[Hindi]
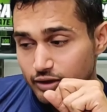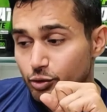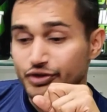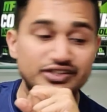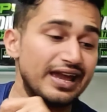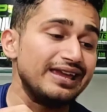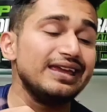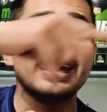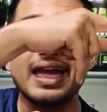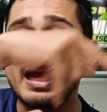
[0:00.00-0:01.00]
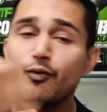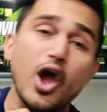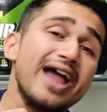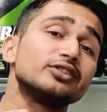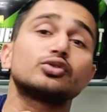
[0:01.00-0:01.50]
तो यही है वो
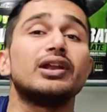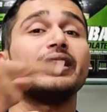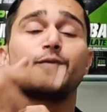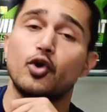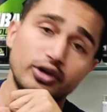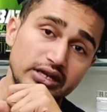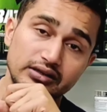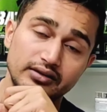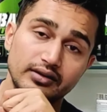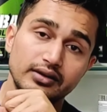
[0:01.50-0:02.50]
आइसोलेट प्रोटीन